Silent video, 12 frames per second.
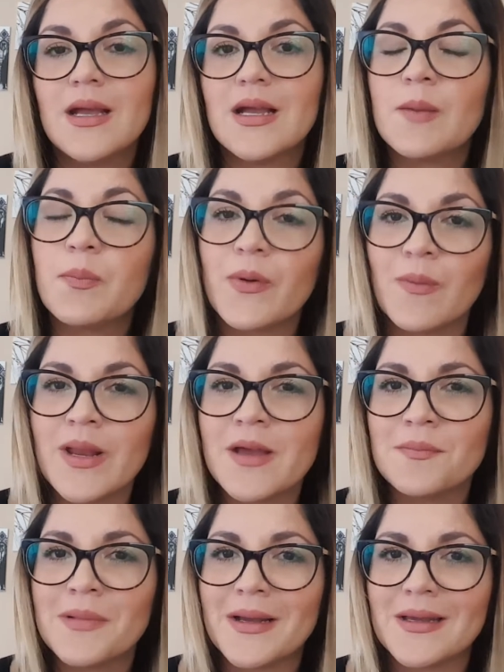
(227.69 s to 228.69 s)
El
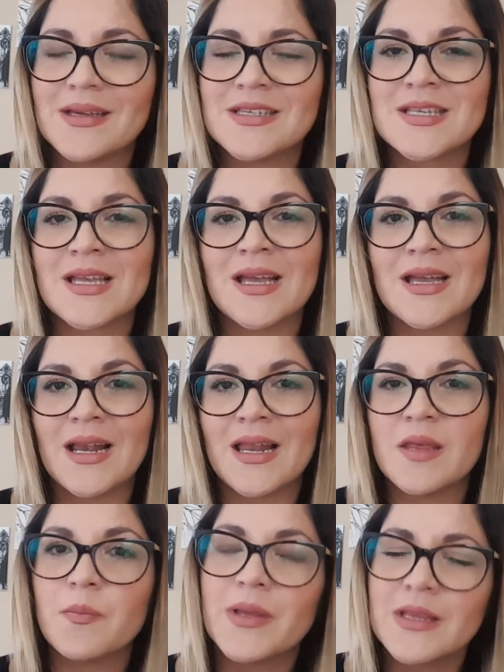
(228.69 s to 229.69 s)
problema es que
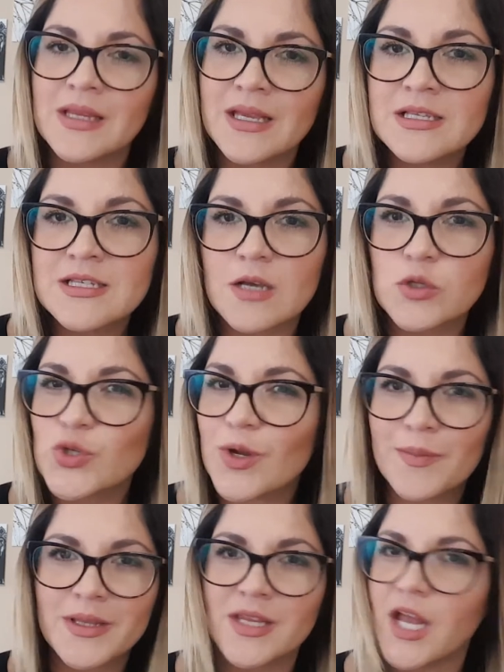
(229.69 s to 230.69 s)
la dependencia
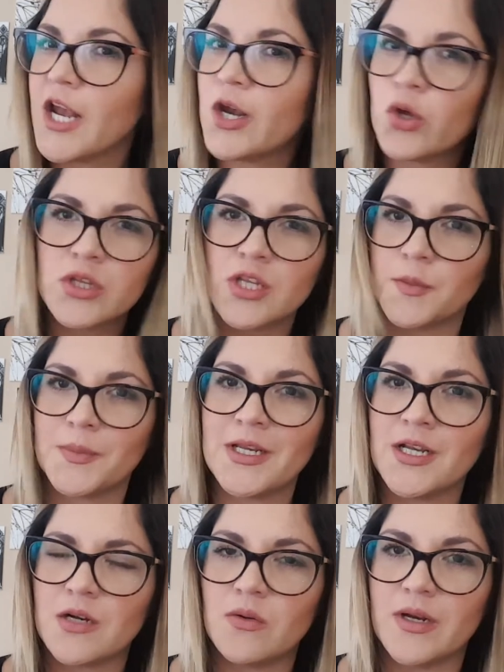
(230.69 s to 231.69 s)
usualmente no
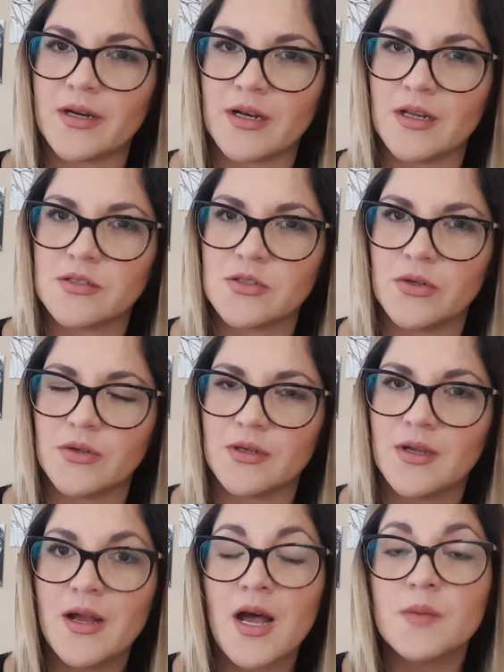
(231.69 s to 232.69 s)
termina con la relación.
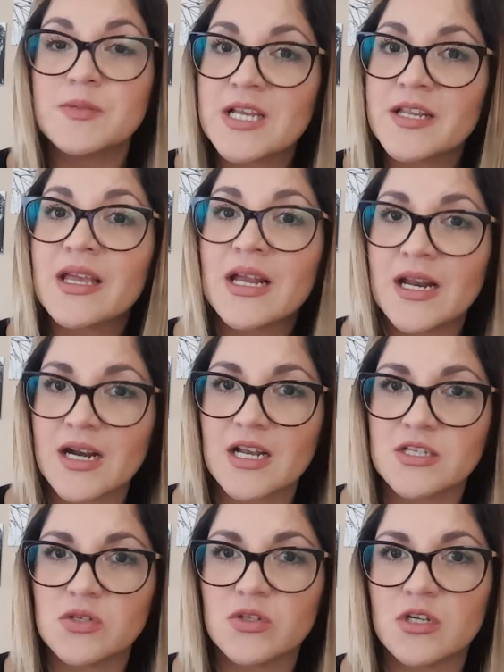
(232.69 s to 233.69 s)
A pesar de que la
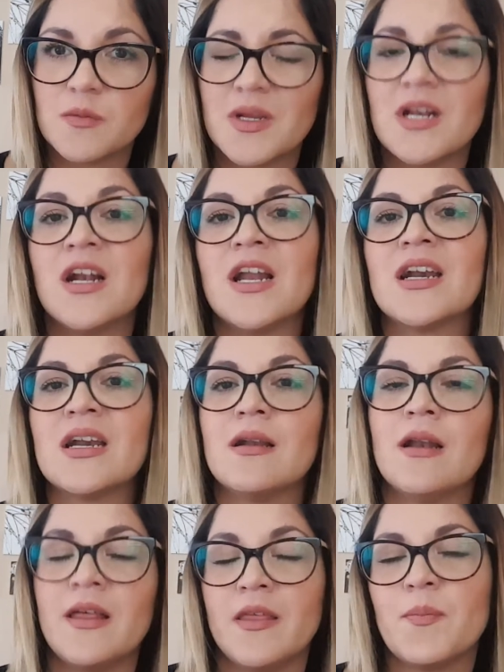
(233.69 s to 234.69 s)
relación termine, la,
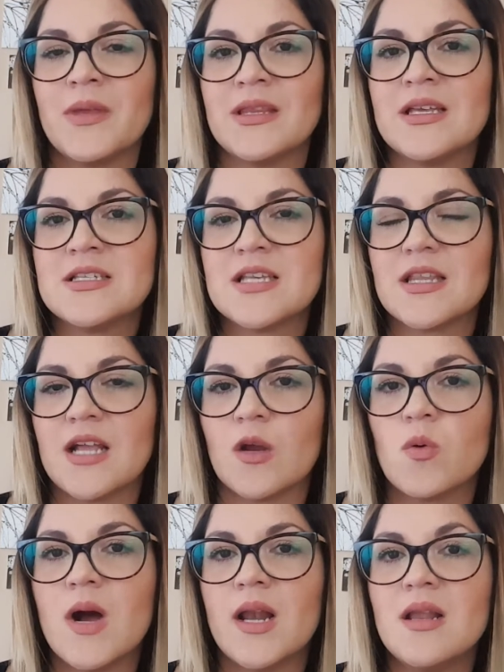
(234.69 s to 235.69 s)
la dependencia tal
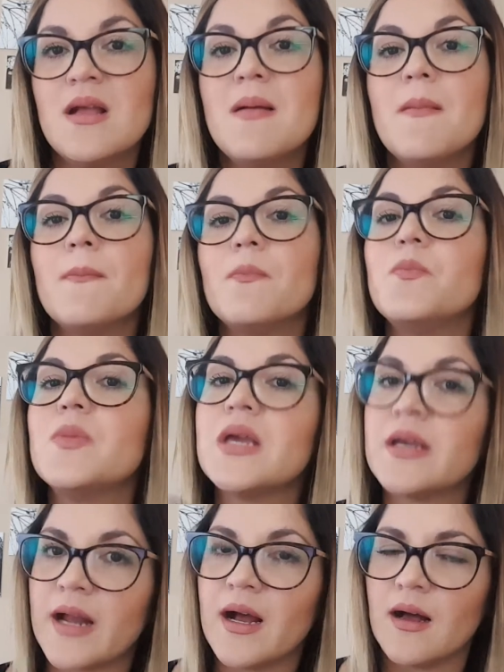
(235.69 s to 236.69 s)
cual
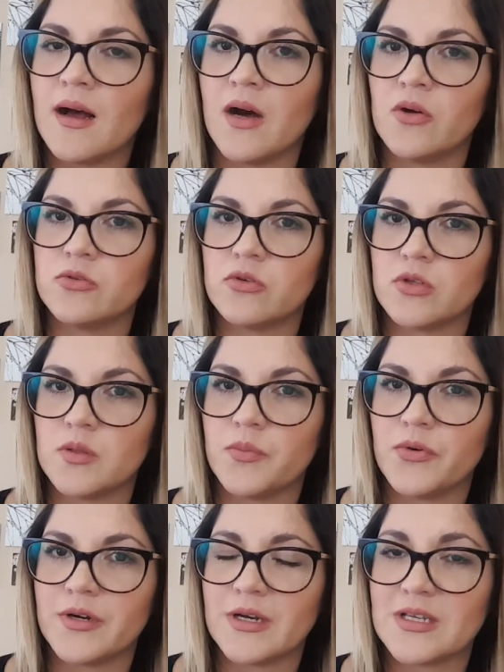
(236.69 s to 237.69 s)
migra a otro
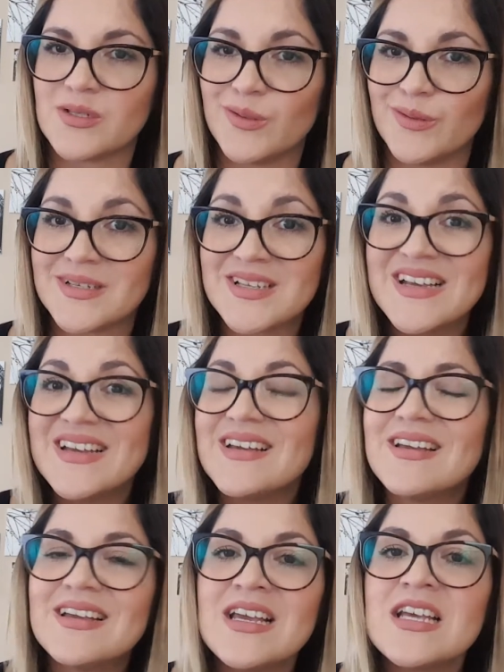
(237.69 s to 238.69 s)
tipo de relaciones.
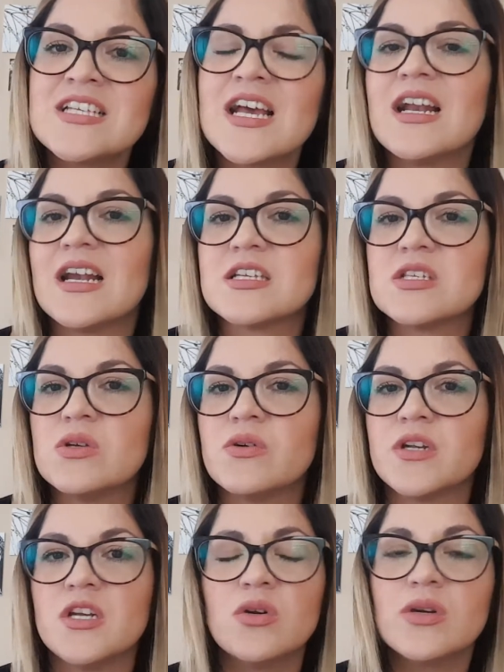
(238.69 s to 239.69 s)
Y esas
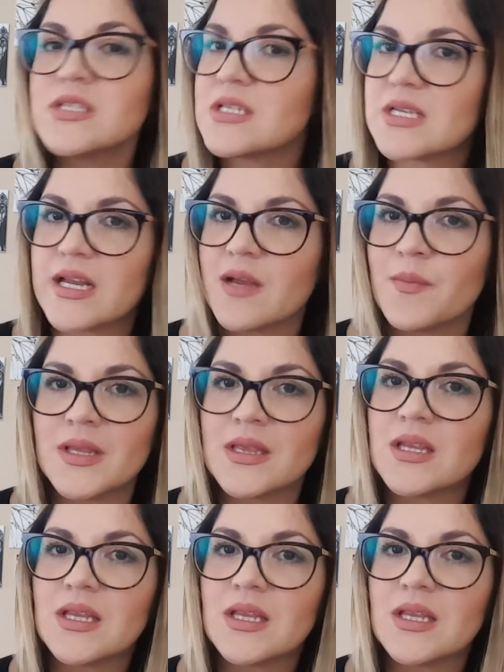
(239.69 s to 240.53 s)
relaciones no necesariamente